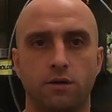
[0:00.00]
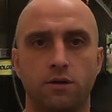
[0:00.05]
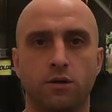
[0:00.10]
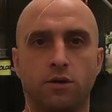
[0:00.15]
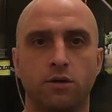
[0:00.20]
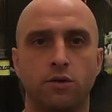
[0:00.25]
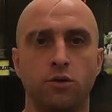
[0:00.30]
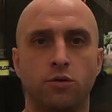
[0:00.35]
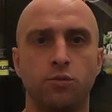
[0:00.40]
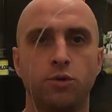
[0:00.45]

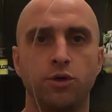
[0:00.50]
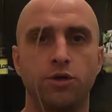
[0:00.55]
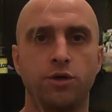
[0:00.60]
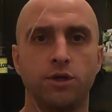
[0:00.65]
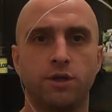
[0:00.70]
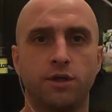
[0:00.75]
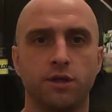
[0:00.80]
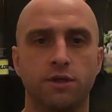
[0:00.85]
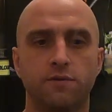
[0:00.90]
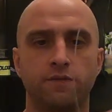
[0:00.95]
I
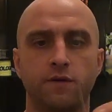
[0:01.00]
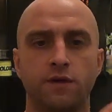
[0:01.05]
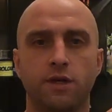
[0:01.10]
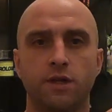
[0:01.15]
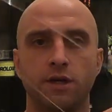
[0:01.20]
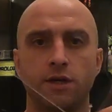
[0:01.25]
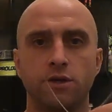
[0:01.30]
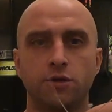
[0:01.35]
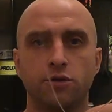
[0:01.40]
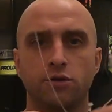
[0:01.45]
robicie
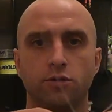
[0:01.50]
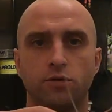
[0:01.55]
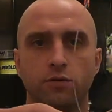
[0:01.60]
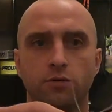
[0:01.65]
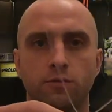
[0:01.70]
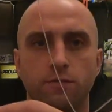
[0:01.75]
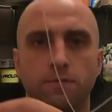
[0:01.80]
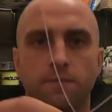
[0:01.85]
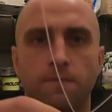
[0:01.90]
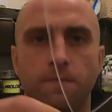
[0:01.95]

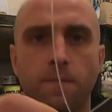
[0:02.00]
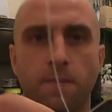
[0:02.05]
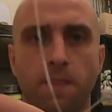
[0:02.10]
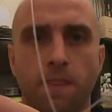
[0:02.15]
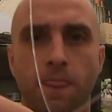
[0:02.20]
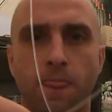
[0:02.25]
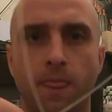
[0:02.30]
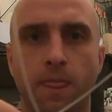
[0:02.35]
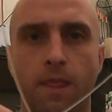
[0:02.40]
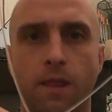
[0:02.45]
najzwyklejszą,
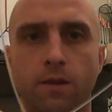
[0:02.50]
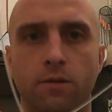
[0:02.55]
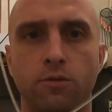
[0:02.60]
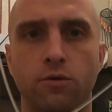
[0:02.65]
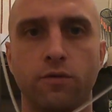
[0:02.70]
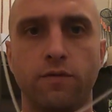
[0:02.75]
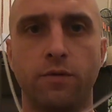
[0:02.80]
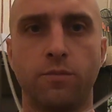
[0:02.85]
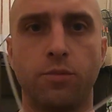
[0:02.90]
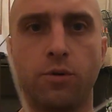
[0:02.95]

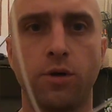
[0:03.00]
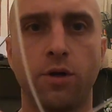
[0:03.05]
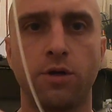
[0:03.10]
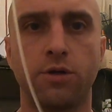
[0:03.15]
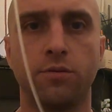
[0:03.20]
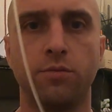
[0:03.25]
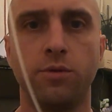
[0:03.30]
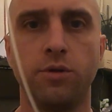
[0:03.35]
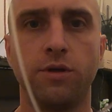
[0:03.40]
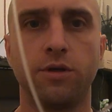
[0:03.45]
już Wam
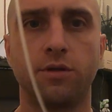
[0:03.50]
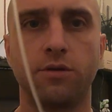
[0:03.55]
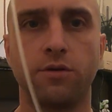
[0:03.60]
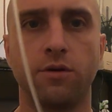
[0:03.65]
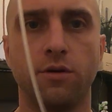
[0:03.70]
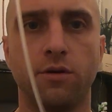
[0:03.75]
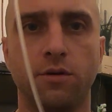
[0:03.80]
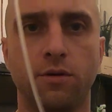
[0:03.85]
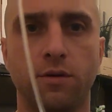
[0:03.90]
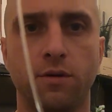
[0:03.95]
pokażę
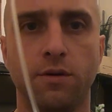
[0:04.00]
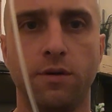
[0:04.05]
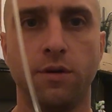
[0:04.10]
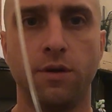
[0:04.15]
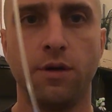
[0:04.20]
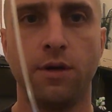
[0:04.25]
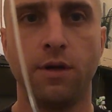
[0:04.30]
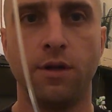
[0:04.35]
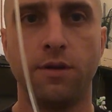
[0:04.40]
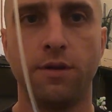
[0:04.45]
blisko,
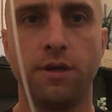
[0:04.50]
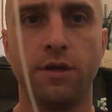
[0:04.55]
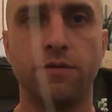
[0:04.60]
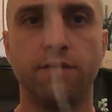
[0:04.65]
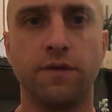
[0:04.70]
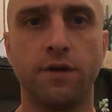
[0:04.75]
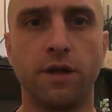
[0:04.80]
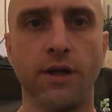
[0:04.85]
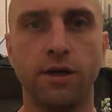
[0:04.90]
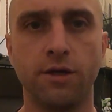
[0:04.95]

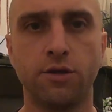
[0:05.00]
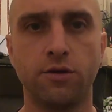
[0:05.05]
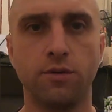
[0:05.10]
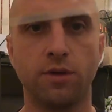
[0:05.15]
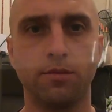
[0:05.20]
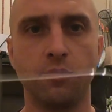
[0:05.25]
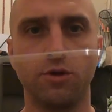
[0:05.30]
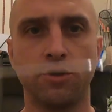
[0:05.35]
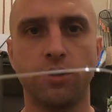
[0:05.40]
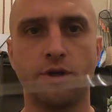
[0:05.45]
najzwyklejszą,
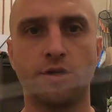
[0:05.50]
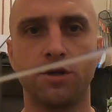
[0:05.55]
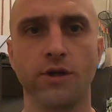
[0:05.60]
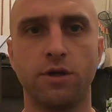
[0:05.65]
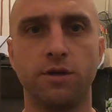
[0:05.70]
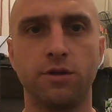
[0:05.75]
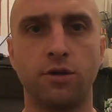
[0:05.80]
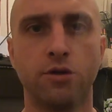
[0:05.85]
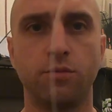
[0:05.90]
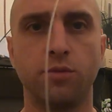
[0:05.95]
jakbyście
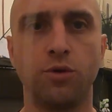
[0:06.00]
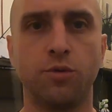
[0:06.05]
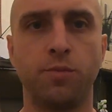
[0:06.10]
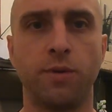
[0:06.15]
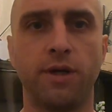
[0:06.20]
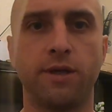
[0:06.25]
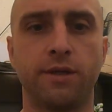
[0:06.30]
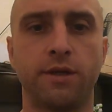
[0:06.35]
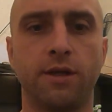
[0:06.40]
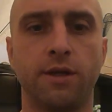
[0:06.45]
chcieli zrobić
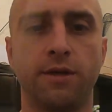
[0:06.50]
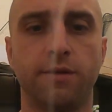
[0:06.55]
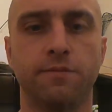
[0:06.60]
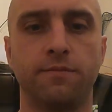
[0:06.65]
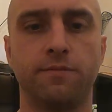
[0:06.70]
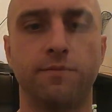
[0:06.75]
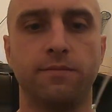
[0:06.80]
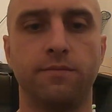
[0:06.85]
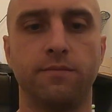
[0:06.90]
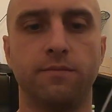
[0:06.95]
pętlę.